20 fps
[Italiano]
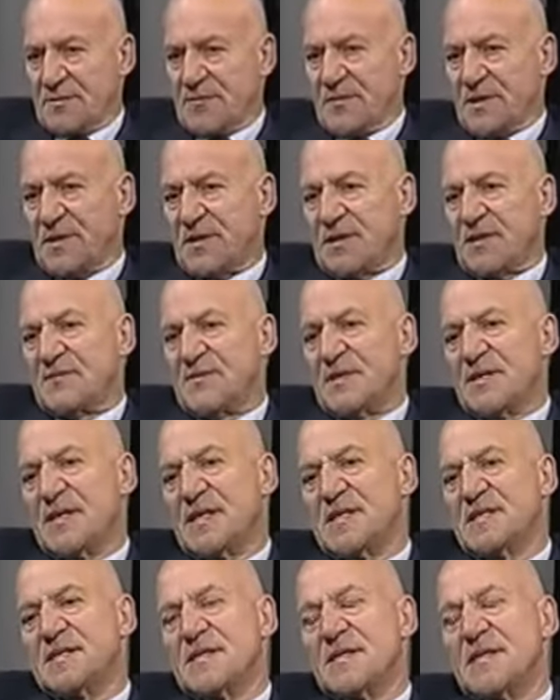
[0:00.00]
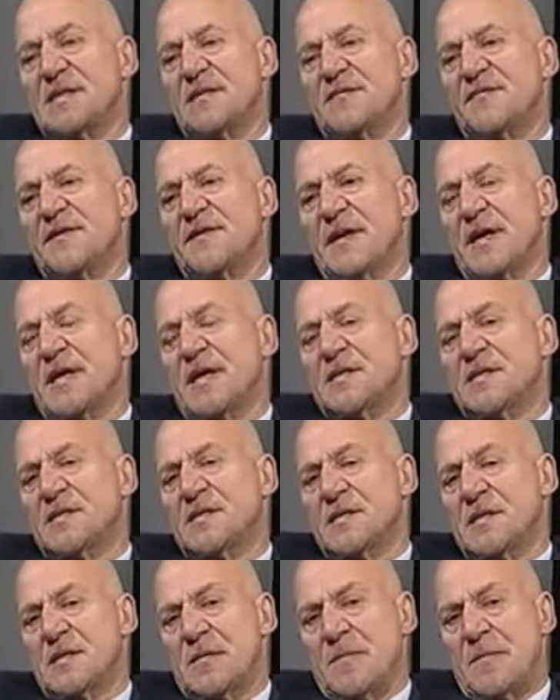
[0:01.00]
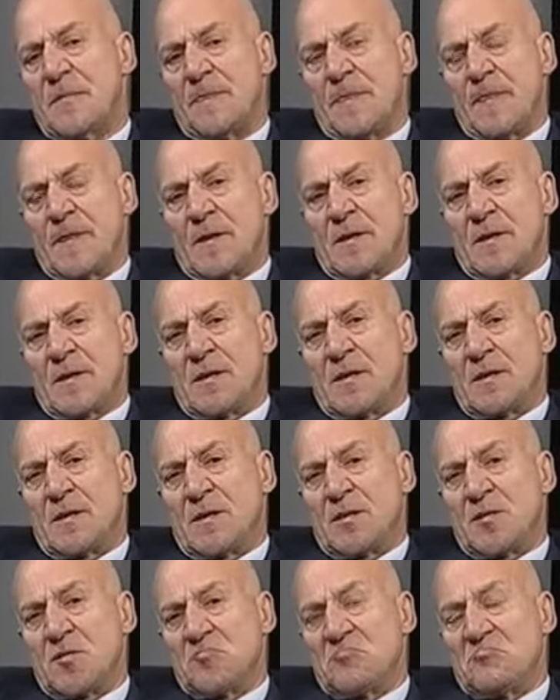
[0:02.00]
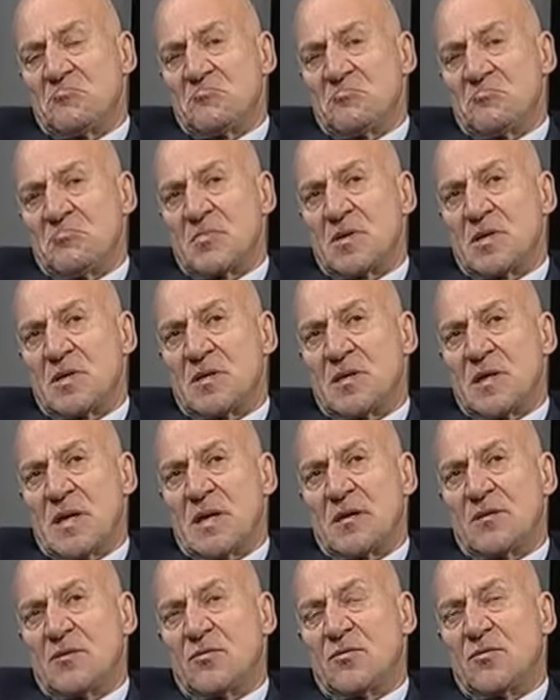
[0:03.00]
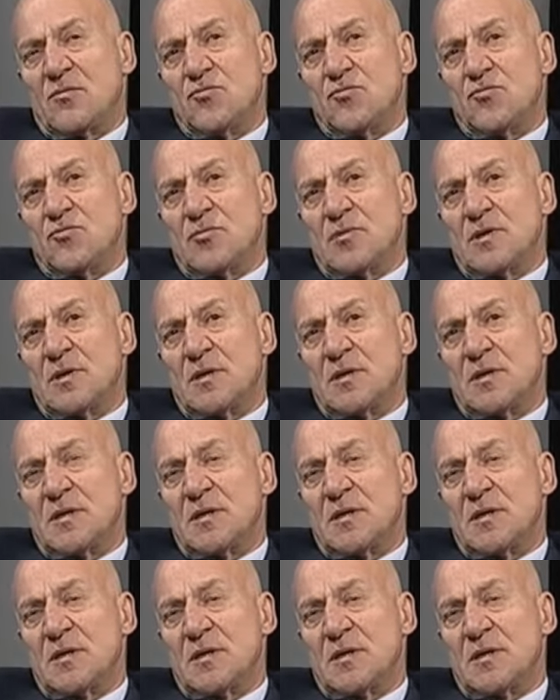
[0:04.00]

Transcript: mette in evidenza le differenze, eh, ritengo comunque